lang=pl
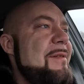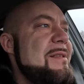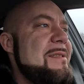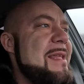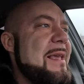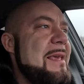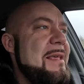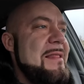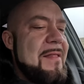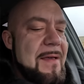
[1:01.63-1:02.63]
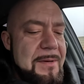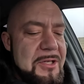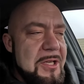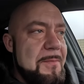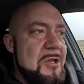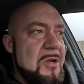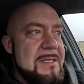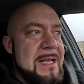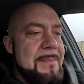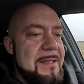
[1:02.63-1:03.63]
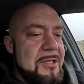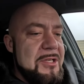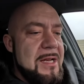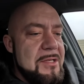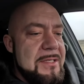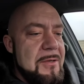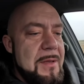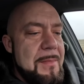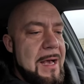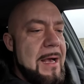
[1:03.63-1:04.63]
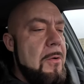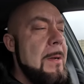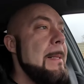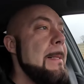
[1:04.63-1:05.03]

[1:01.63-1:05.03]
Więc taki na najbliższych miesiącach będę challenge sobie machał.